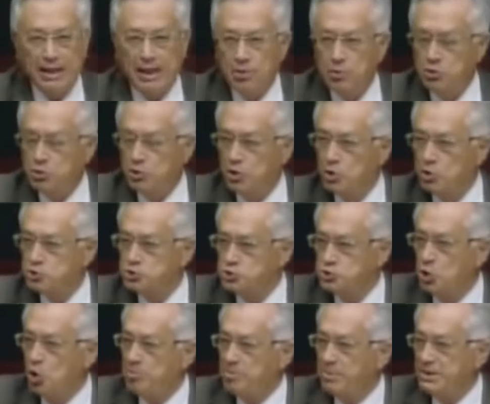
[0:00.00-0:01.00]
y cada uno de
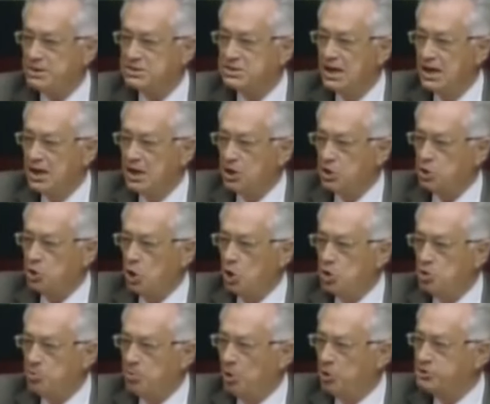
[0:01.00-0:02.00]
los nombres
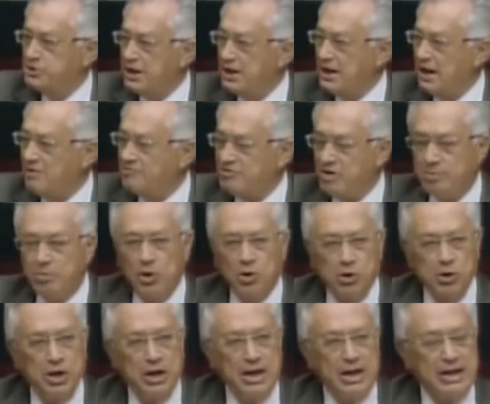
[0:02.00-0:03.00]
que hoy voten a
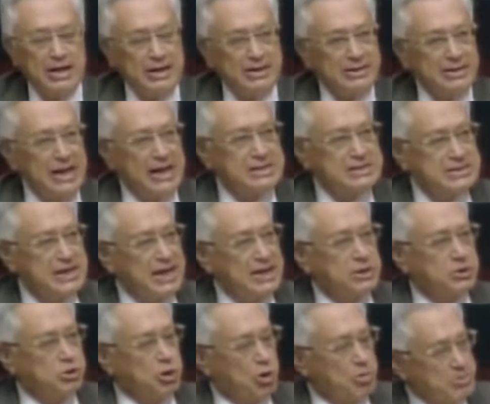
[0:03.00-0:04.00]
favor de
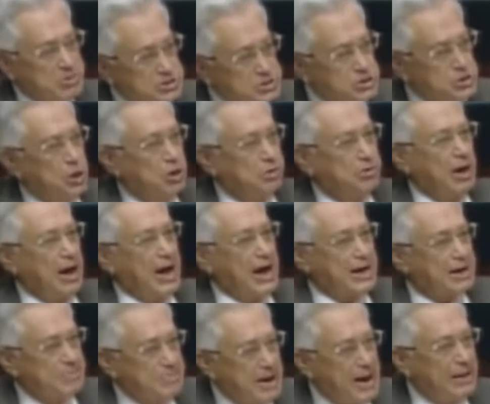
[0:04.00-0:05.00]
esa intromisión
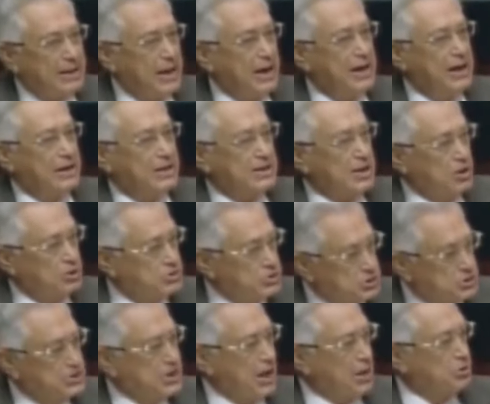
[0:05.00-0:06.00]
armada de
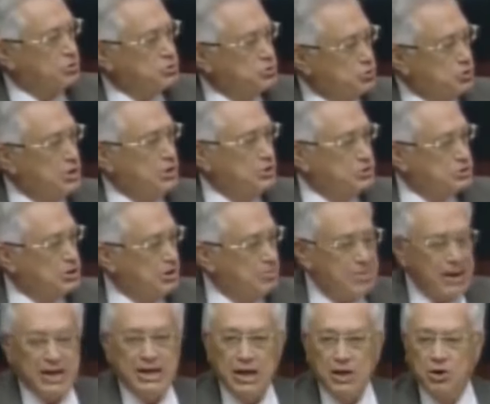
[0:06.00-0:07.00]
los Estados
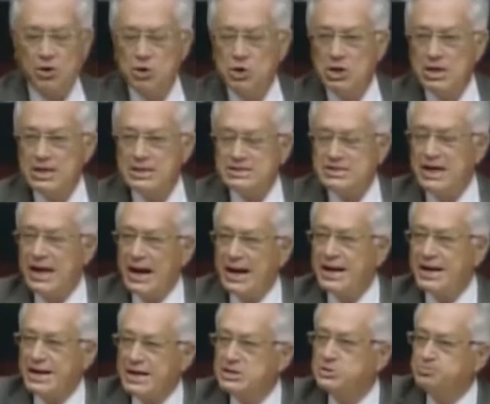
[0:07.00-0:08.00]
Unidos en México
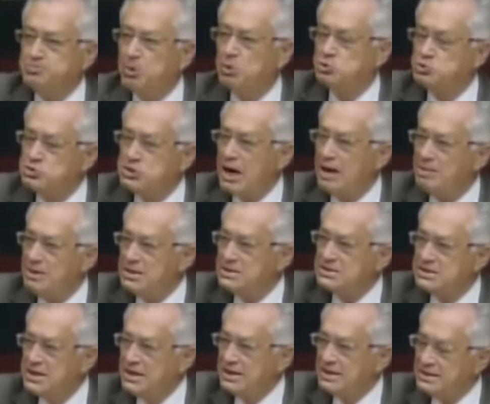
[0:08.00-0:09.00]
serán
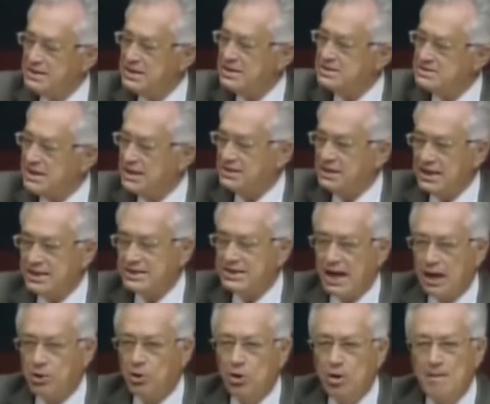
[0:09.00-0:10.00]
responsables de este
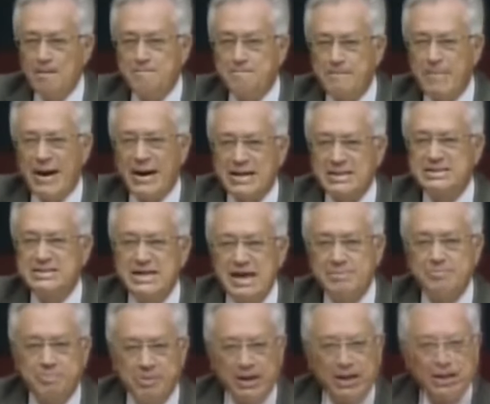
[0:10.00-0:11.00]
atentado para
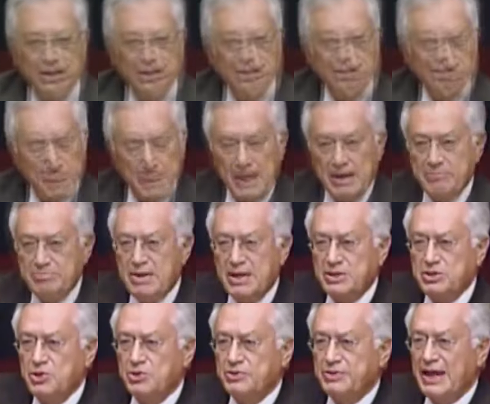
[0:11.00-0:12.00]
siempre. En
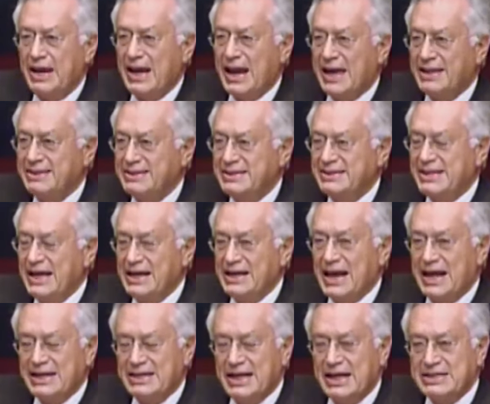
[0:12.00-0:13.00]
medio
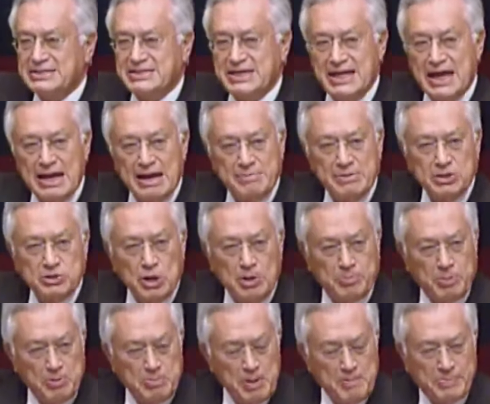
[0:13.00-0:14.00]
del señalamiento
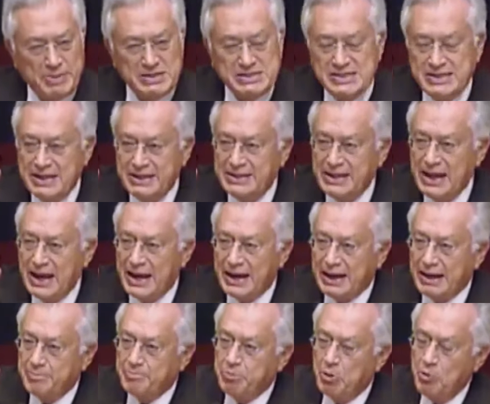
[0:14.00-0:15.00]
al propio presidente de
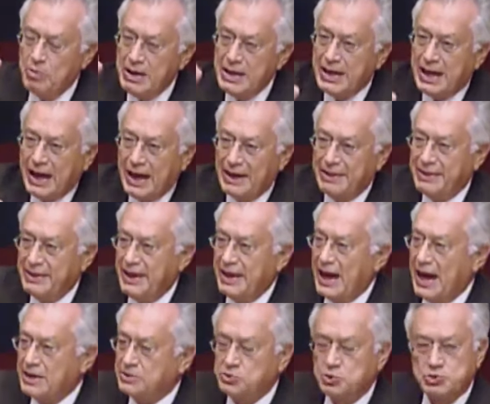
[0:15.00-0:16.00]
la República
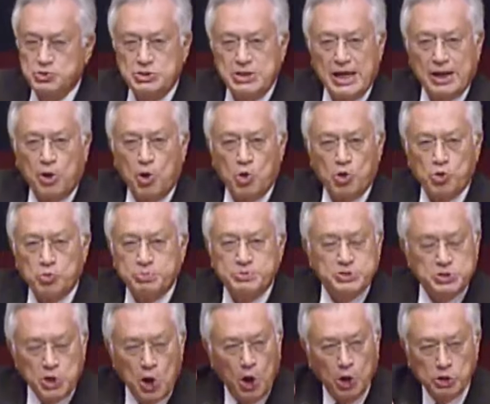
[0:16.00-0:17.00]
de actos de
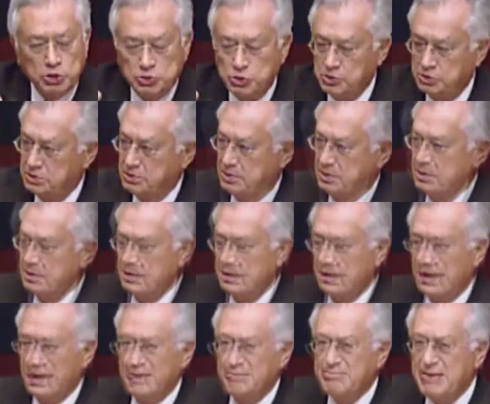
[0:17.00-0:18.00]
corrupción,
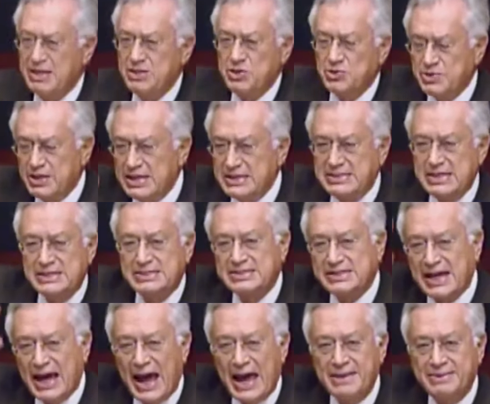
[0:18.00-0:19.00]
en medio de ese
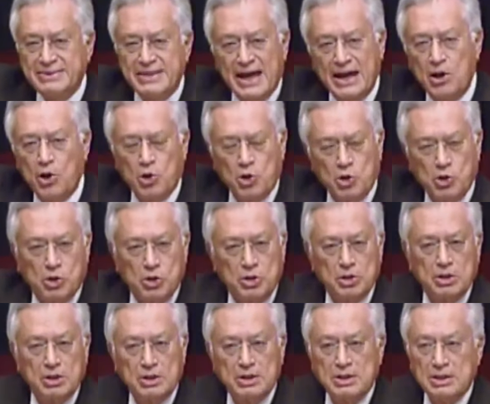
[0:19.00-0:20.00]
escándalo,
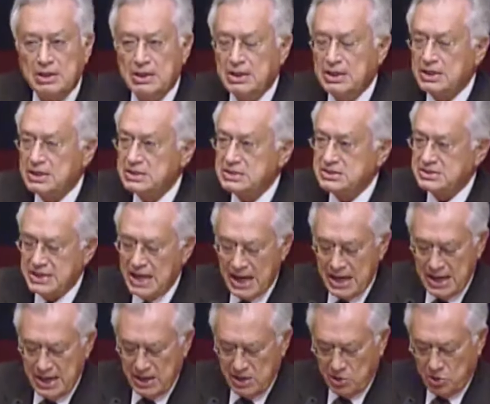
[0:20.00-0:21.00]

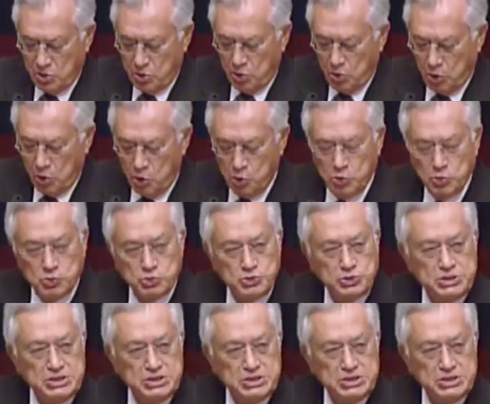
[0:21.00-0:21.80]
salen con un